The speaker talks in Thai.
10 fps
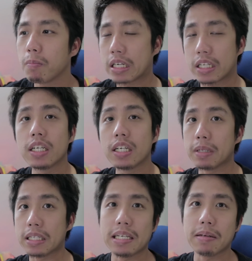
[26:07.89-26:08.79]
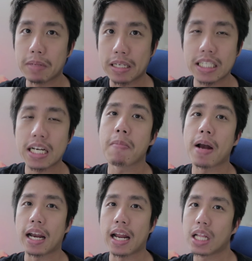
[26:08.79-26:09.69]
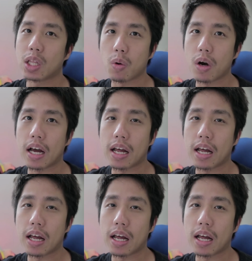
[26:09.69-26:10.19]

มันก็คือเหมือนจิตมันเชื่อมกันนะไอตัว